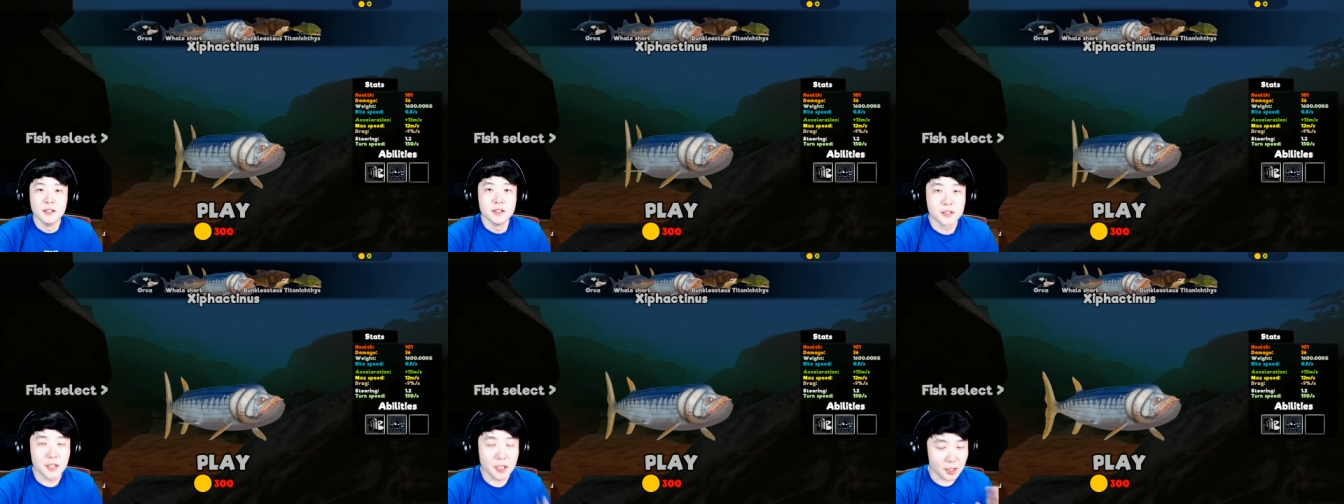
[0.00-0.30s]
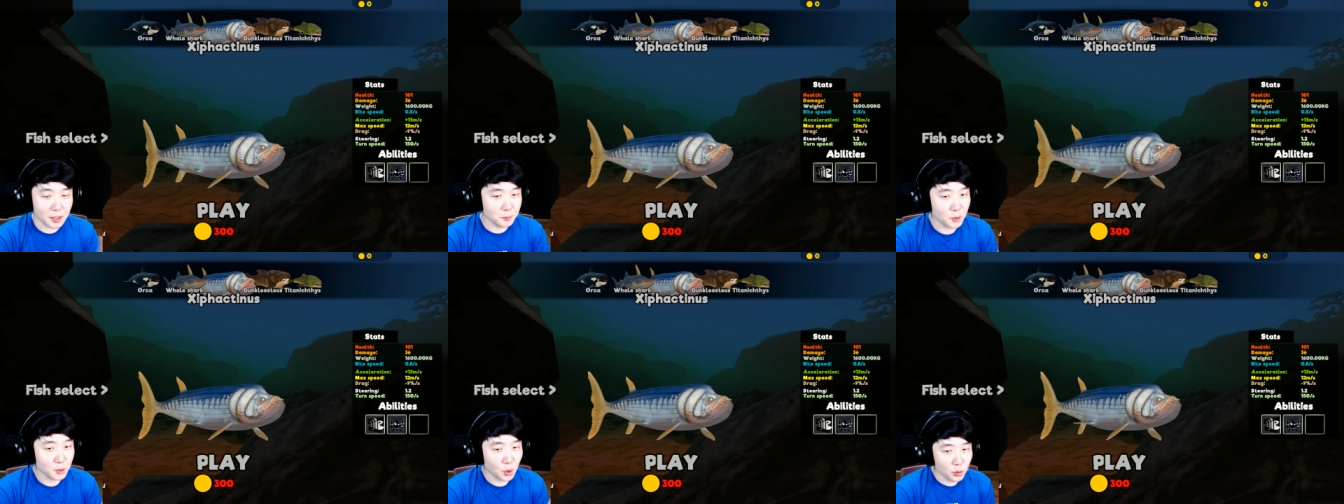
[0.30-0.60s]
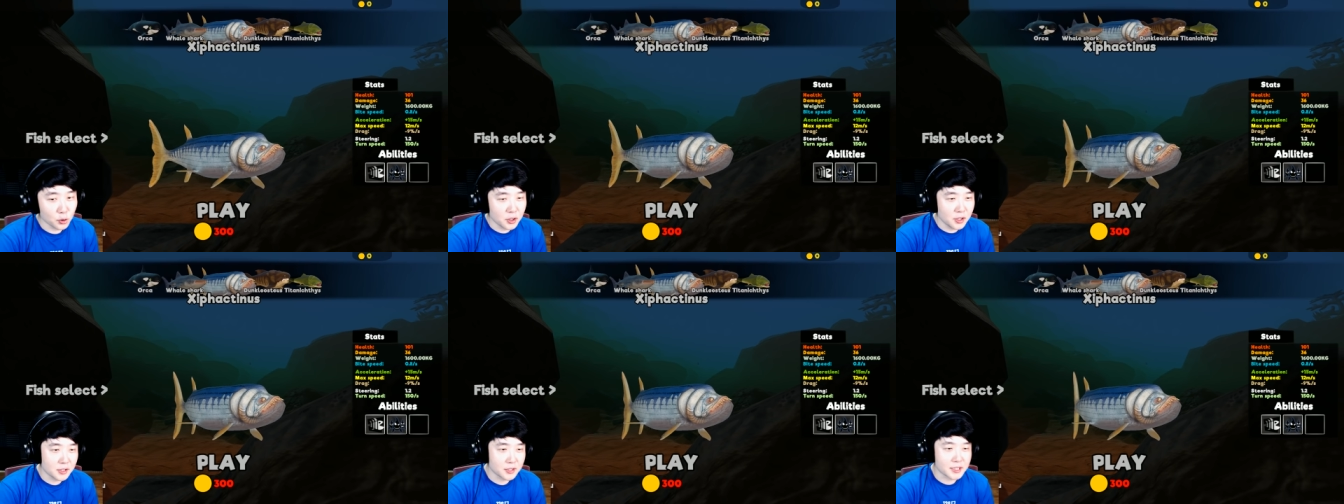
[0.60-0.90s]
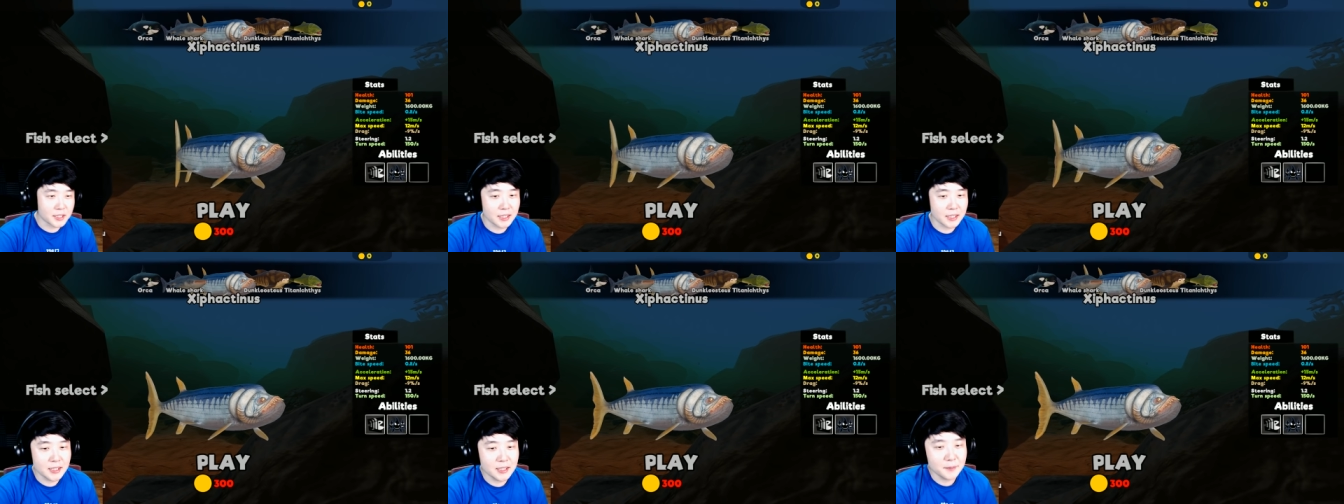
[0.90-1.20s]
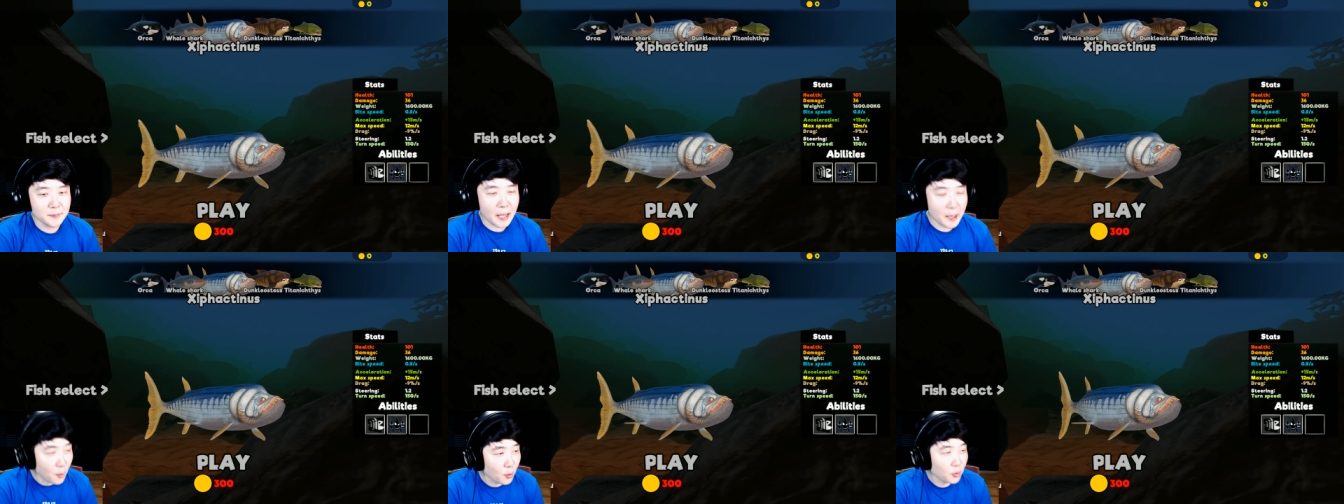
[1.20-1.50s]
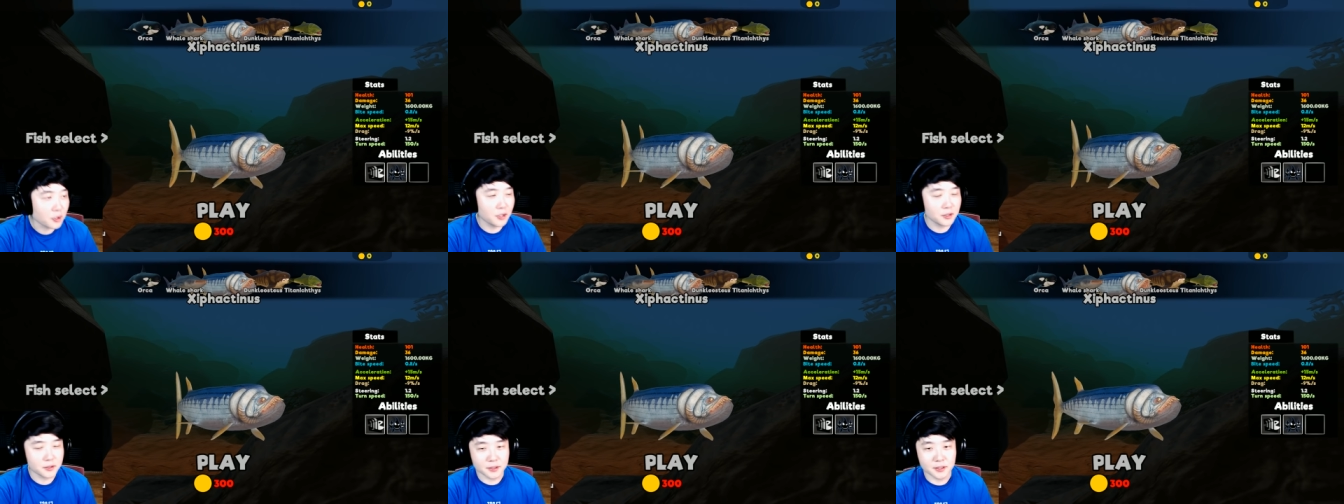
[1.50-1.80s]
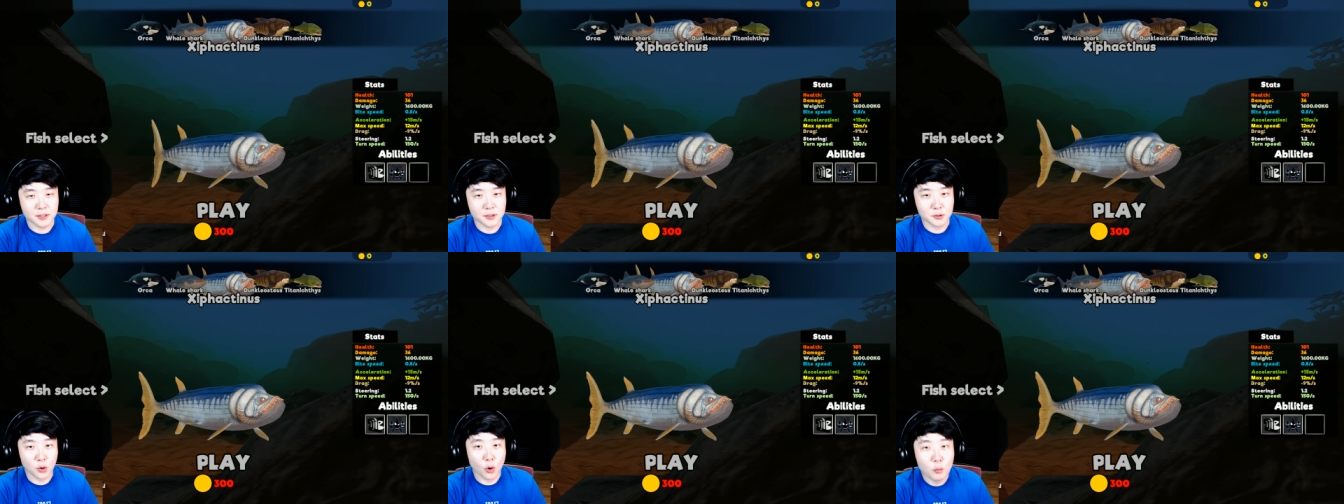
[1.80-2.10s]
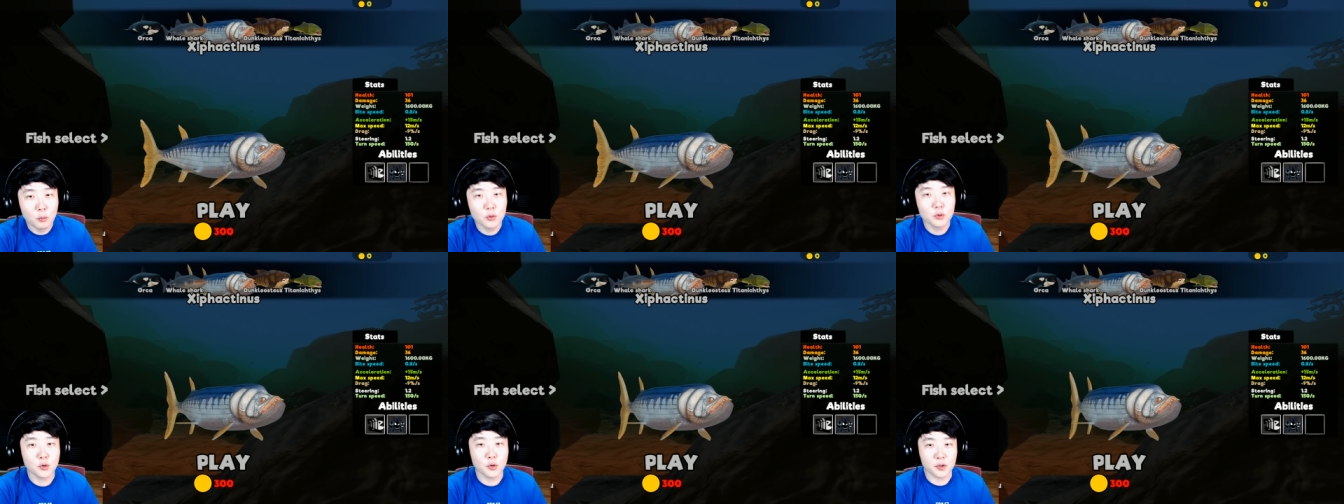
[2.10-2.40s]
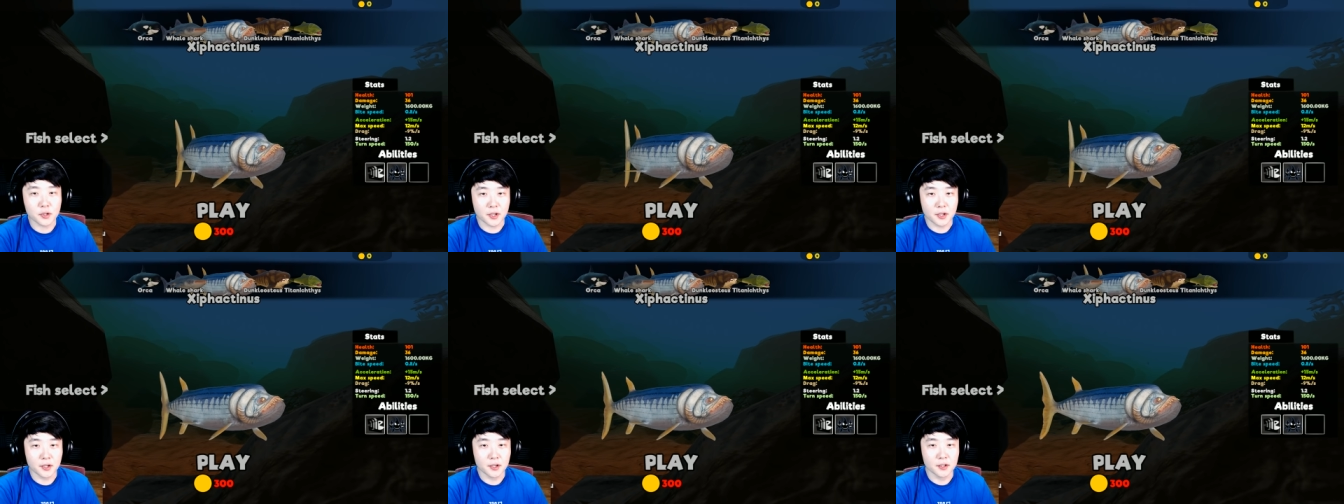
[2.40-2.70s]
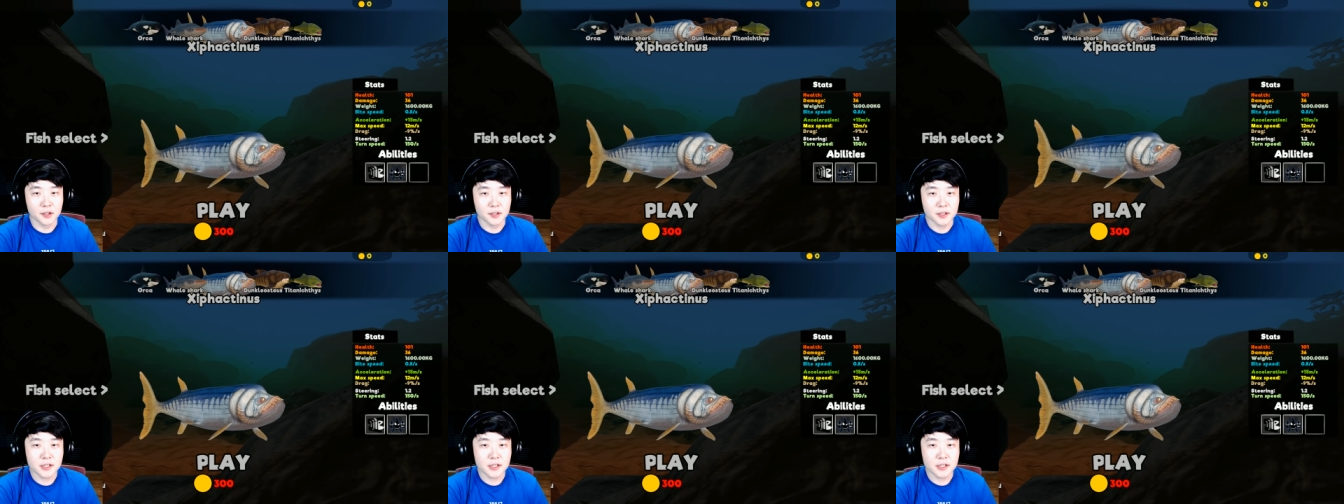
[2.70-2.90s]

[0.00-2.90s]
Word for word: 자 여러분들 오늘 지금 해볼 거는 요 물고기예요.